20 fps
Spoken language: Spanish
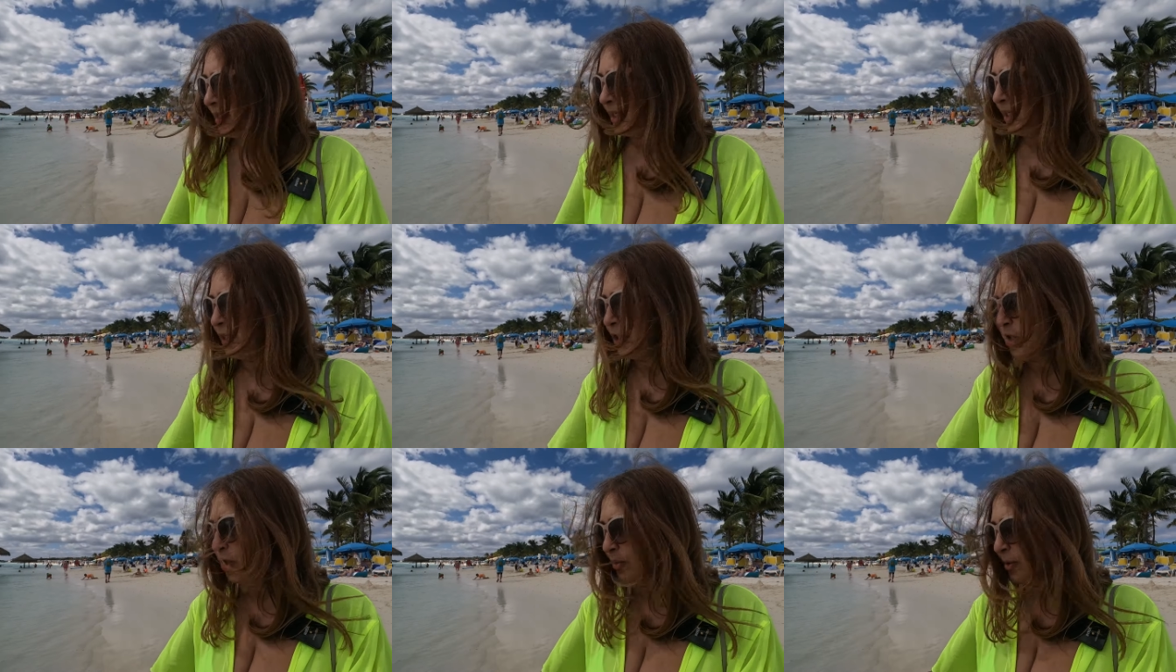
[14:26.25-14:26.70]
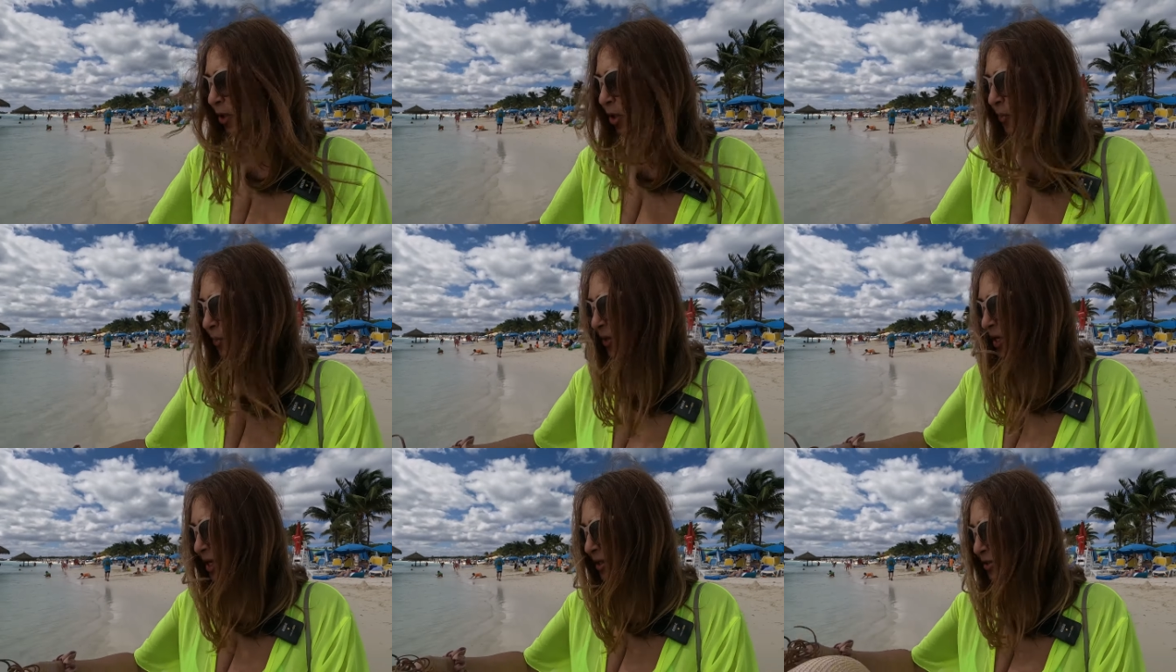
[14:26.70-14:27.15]
y no me
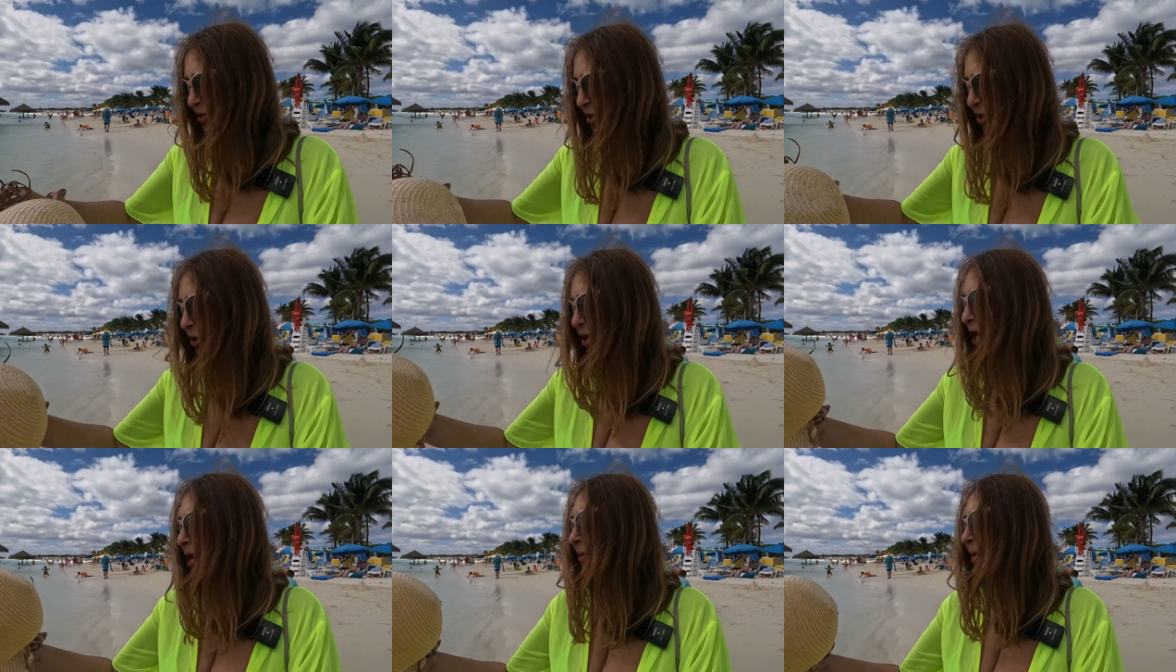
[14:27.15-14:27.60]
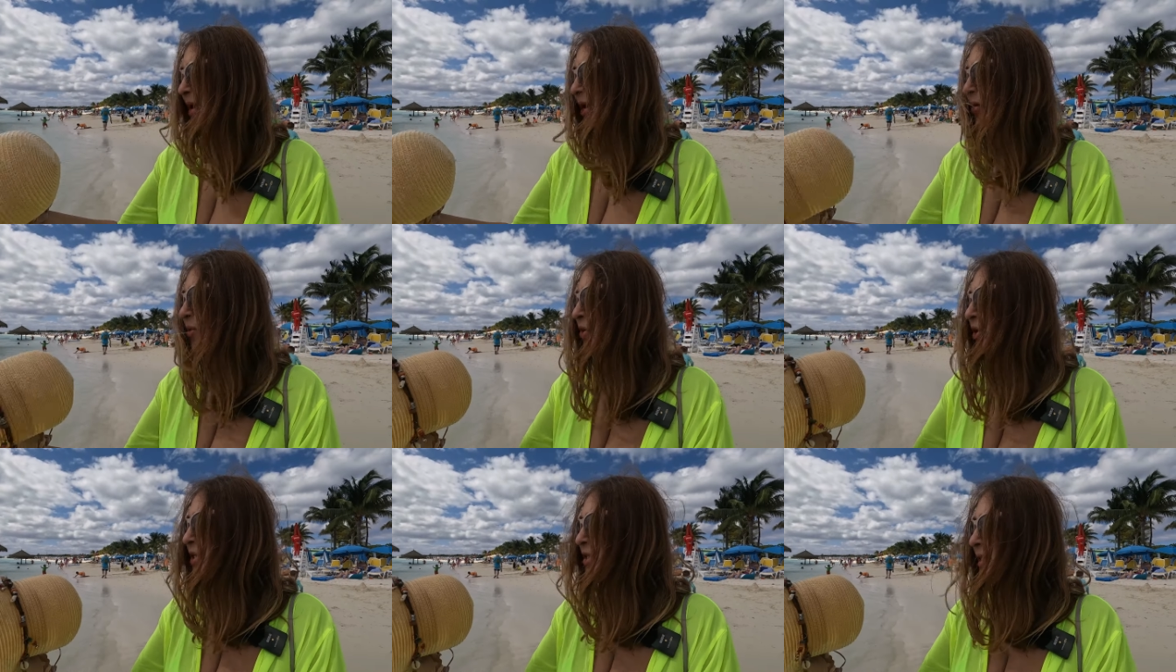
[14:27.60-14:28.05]
lo pienso
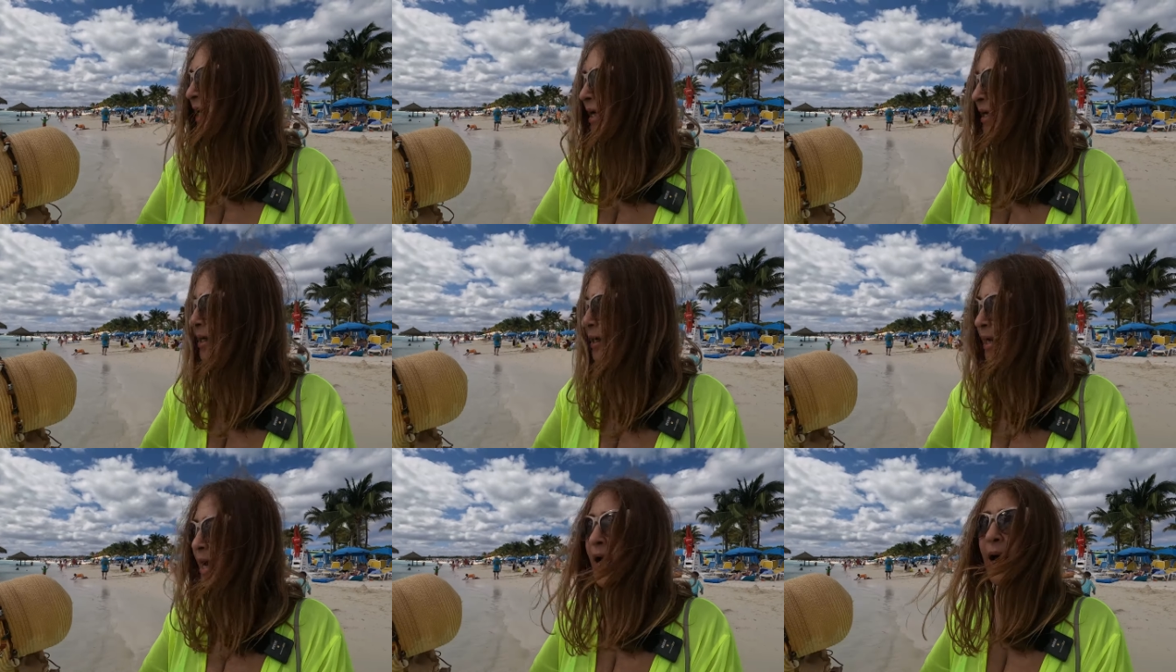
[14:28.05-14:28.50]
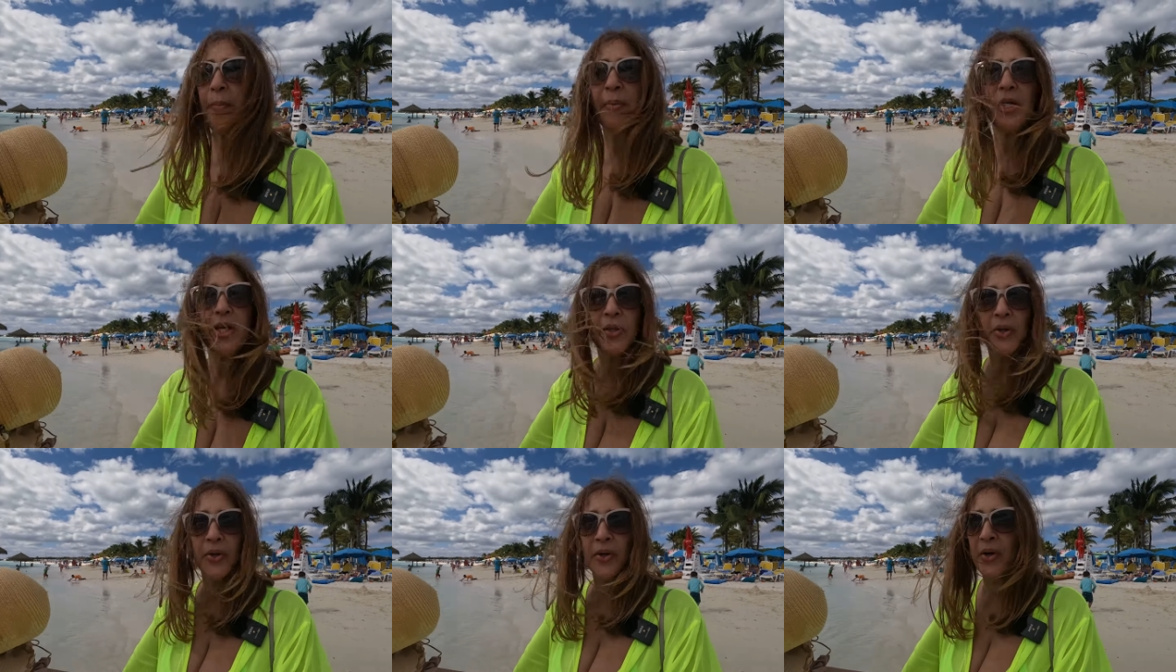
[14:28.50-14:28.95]
lavar hoy tan
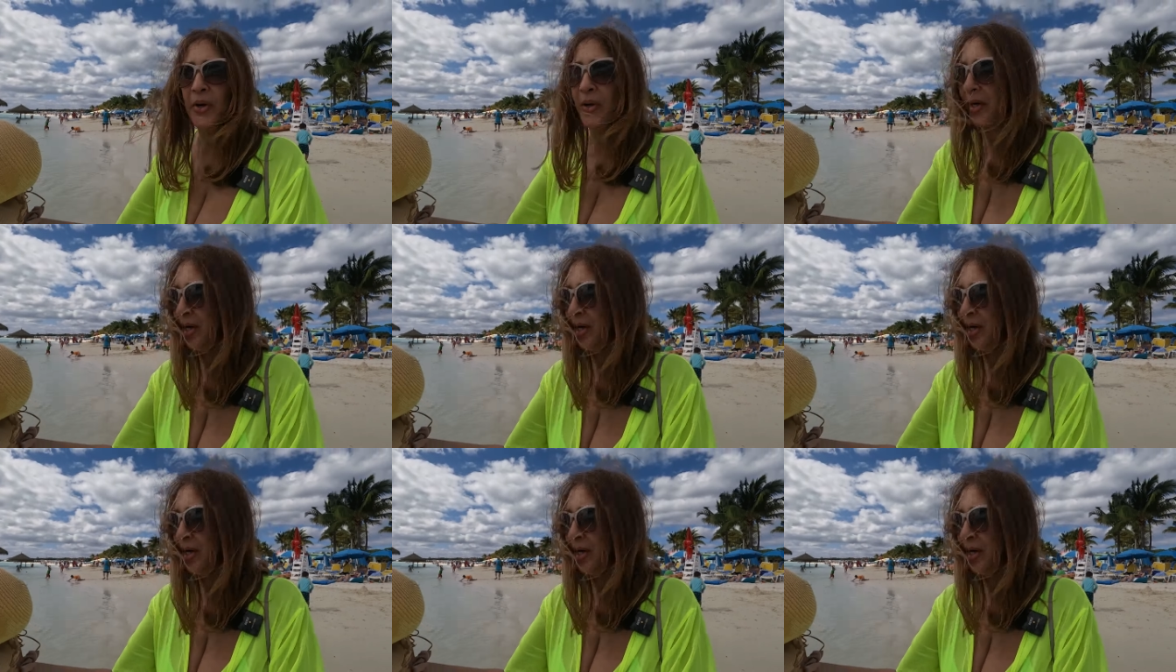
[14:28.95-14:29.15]
rápido.